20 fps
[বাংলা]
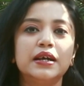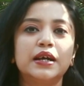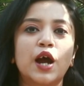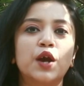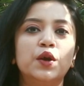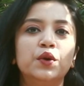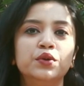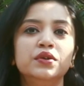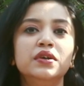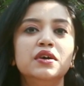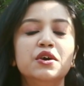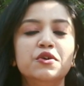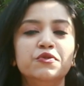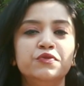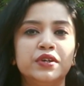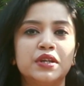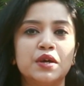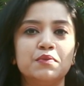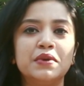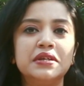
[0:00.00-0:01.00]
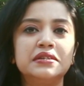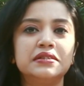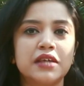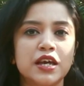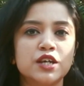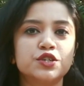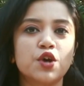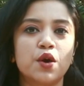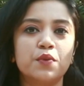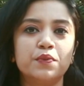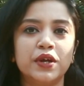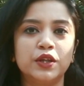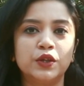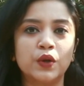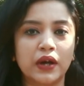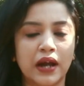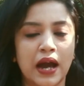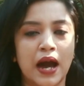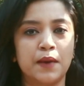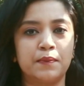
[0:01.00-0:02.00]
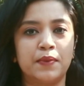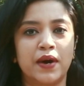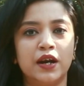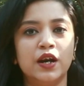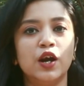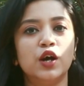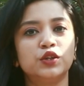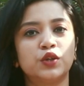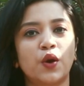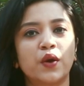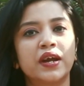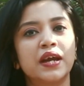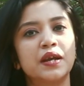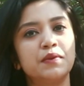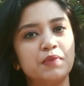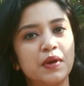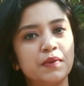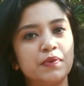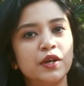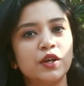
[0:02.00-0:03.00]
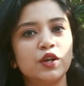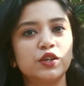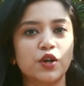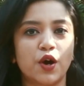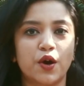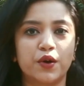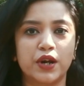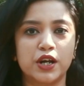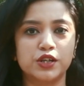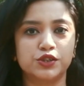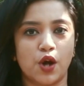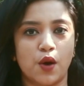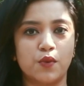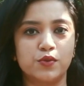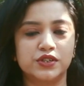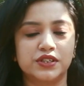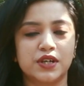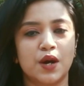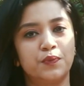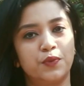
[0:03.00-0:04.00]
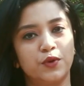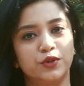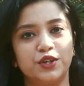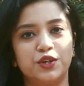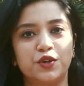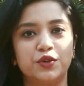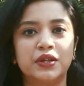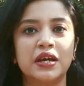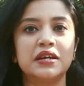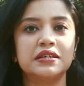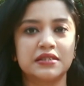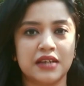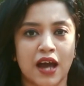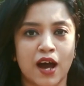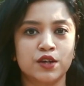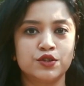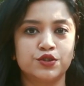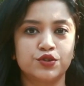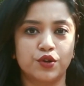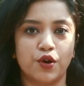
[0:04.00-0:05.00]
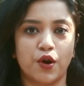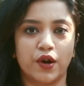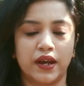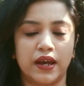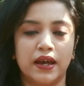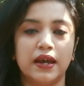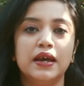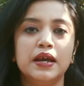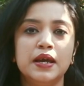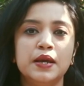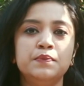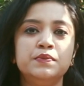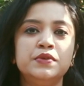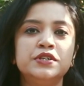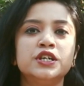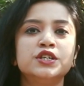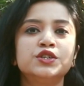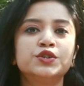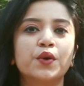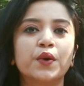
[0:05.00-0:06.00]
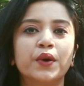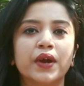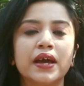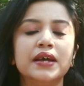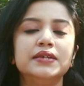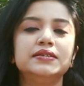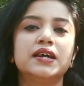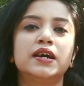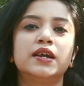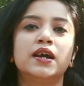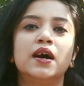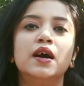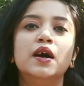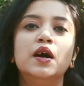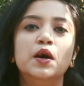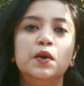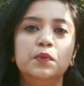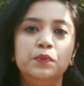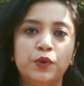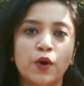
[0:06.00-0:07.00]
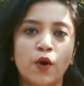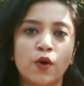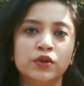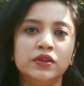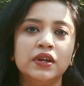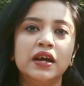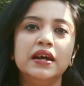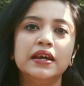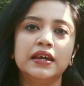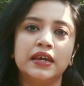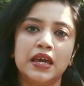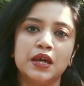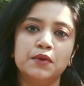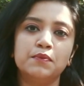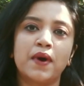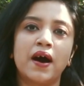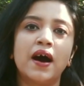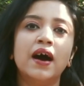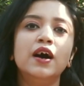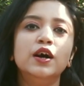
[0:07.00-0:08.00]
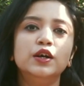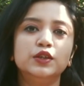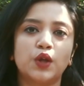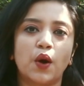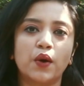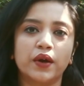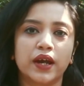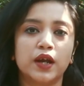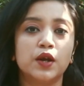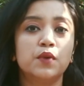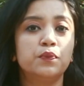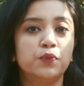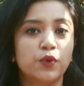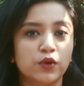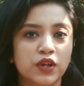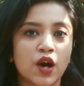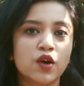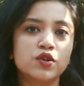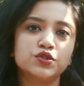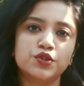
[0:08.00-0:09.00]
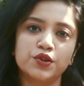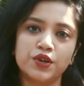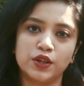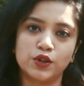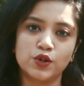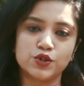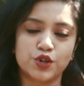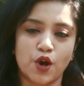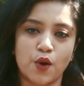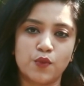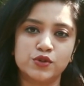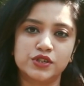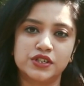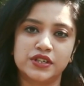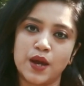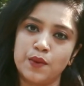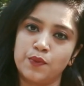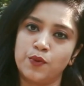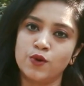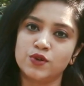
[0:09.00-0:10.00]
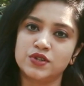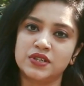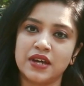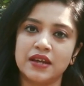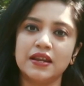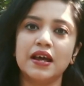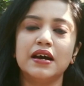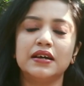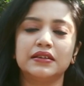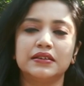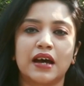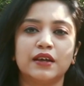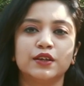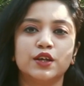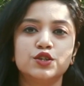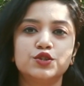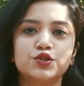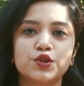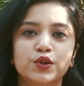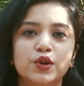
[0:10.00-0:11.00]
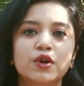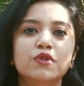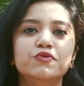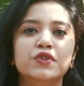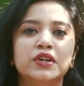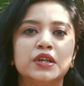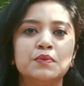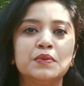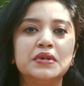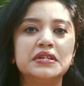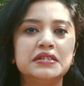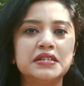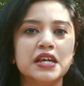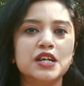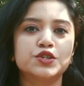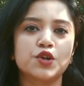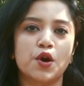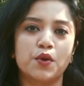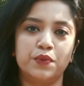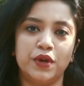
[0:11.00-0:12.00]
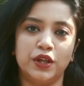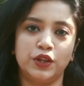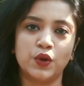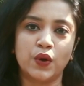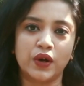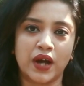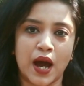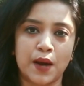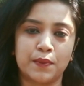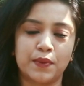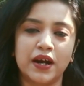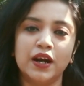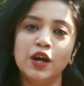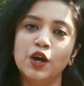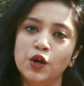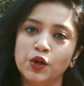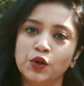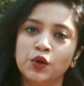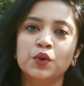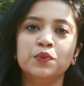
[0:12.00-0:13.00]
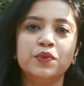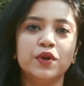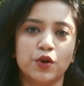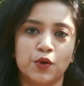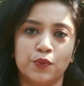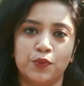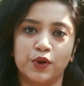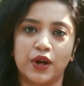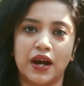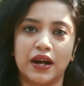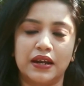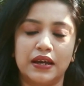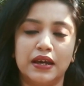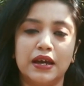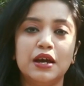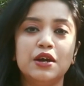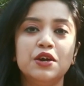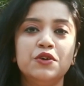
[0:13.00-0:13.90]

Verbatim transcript: কারণ ভিটামিন সি সমৃদ্ধ খাবার ত্বকের বিভিন্ন ধরনের সমস্যা প্রতিরোধে সাহায্য করে বিশেষ করে যারা ব্রোন কিংবা ত্বকের প্রধাওজনিত সমস্যায় ভুগছেন তাদের জন্য ভিটামিন সি সমৃদ্ধ খাবার খুবই উপকারী